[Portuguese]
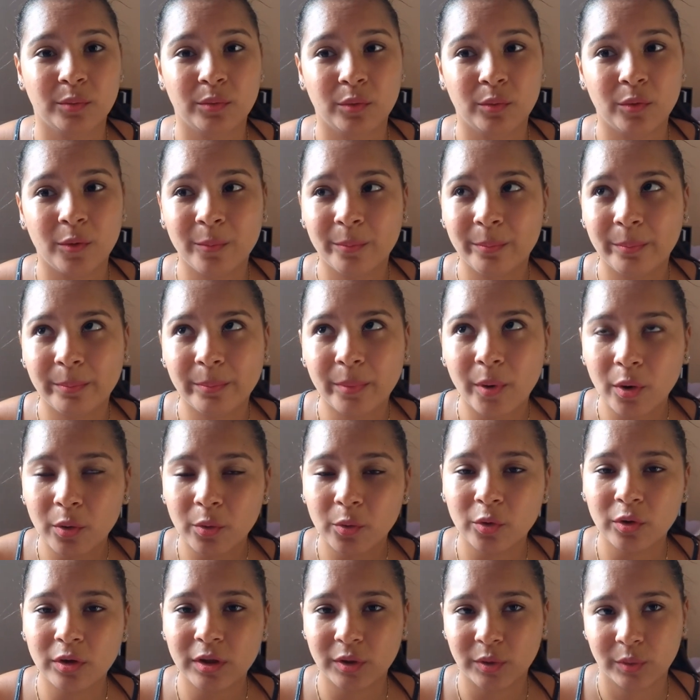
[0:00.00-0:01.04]
um pouco
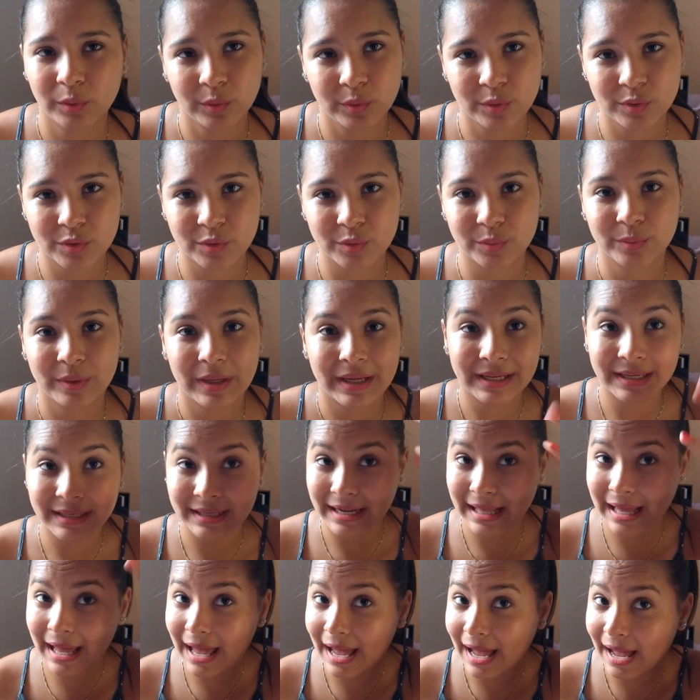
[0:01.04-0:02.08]
oleoso
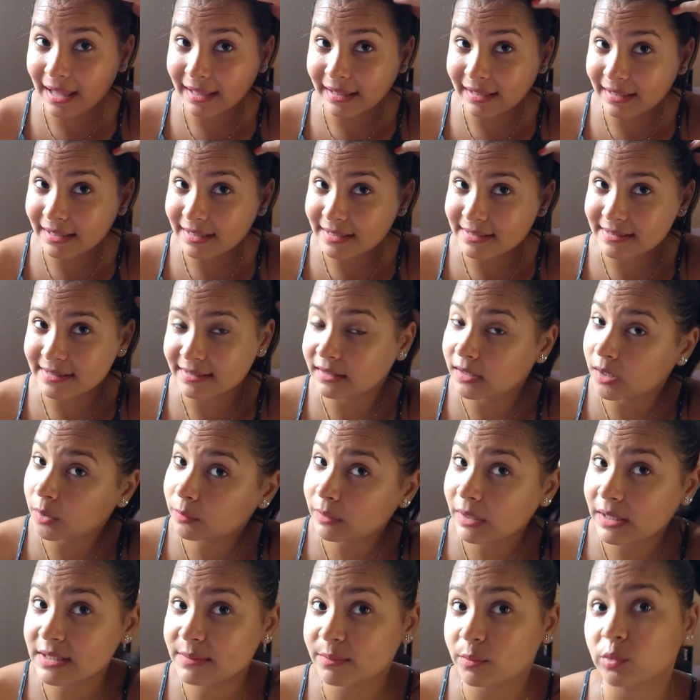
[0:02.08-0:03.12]
na raiz, não
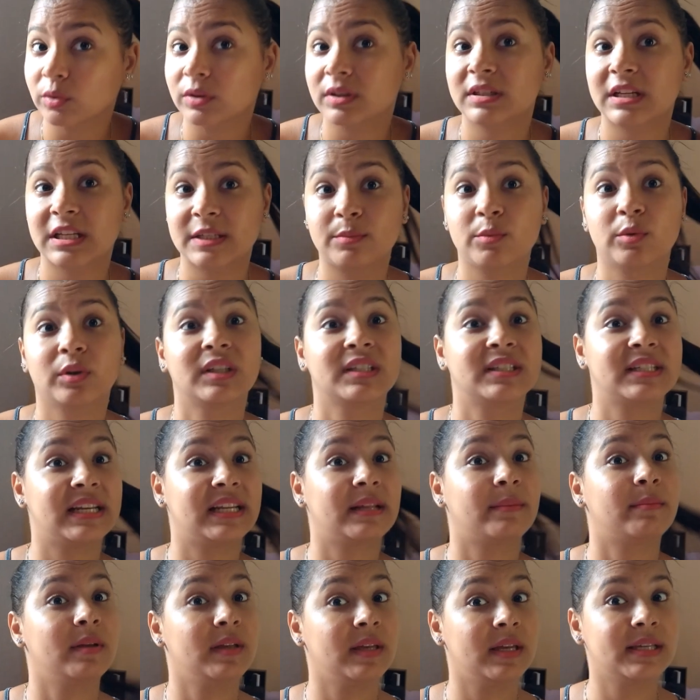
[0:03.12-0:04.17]
nas pontas, nas pontas ele é
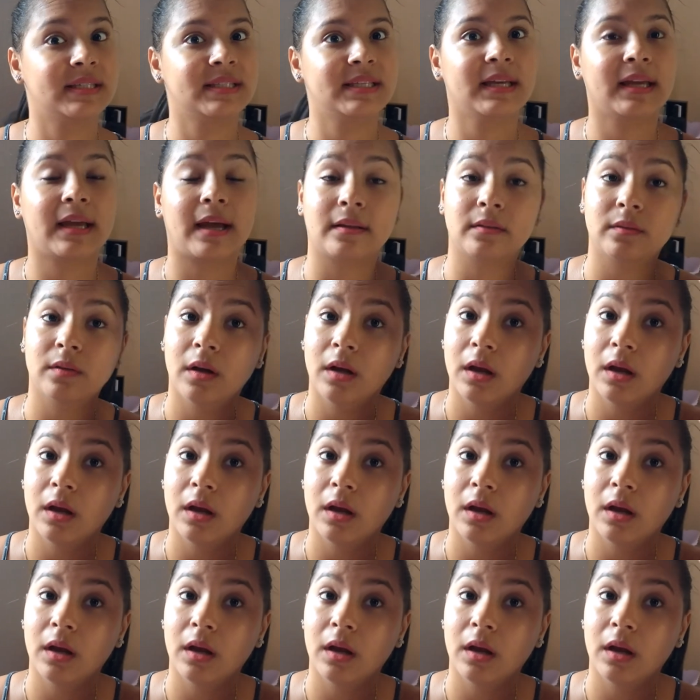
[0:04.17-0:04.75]
bem ressecado,